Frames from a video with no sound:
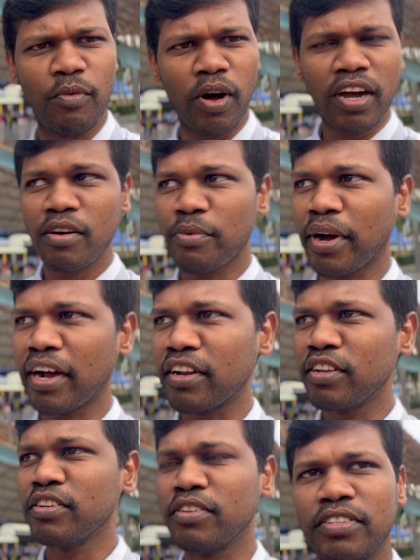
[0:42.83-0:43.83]
வாங்க
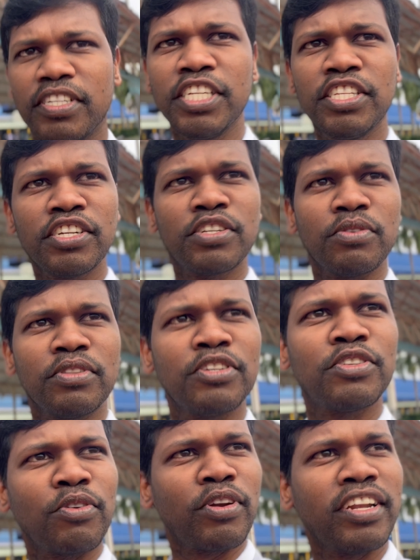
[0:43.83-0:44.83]
வாங்கன்னு டீச்சர்ஸ் வந்து
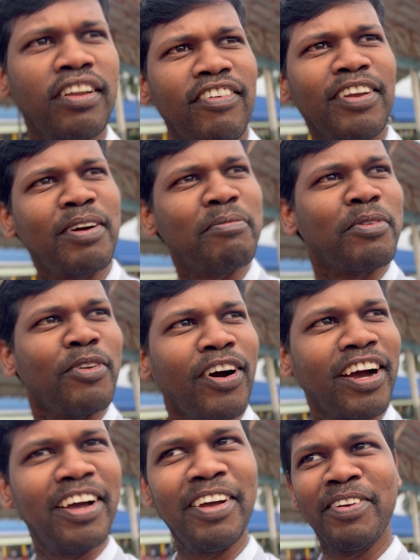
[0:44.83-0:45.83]
ஸ்டூடெண்ட்டை வெல்கம்
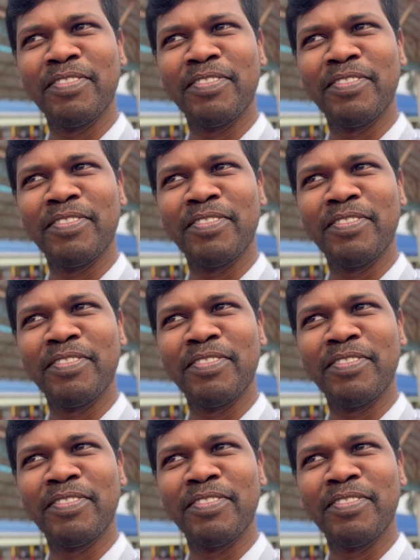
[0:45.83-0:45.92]
பண்ணுவாங்க